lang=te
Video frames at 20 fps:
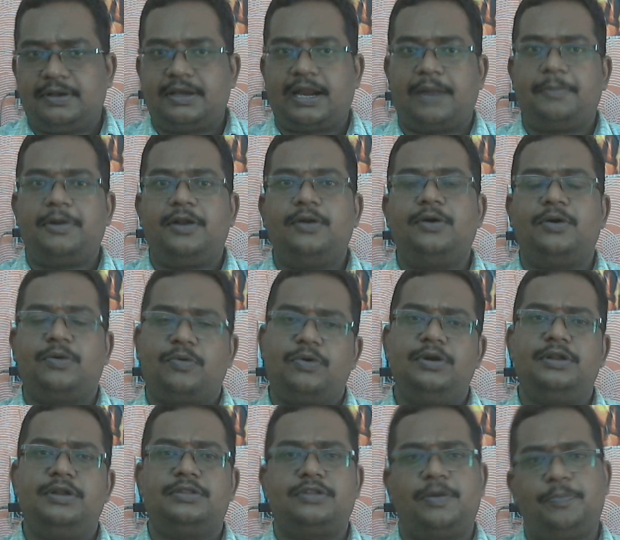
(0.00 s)
క్రమంలో
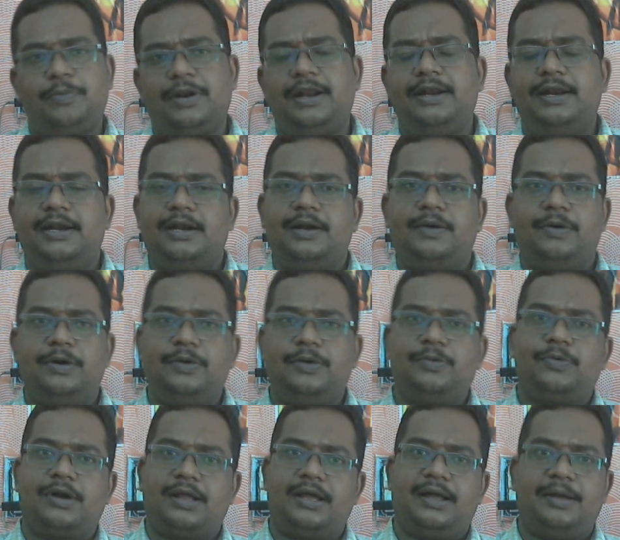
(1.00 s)
కొన్ని తప్పులు
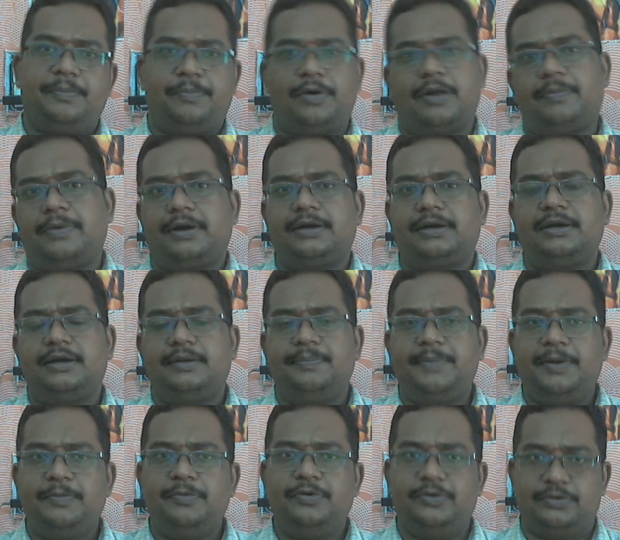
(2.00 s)
అనేటటువంటివి కూడా పొరపాటున
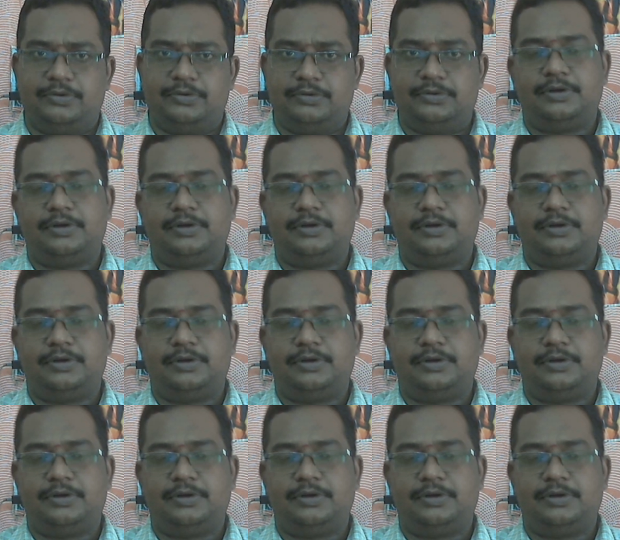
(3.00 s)
మేము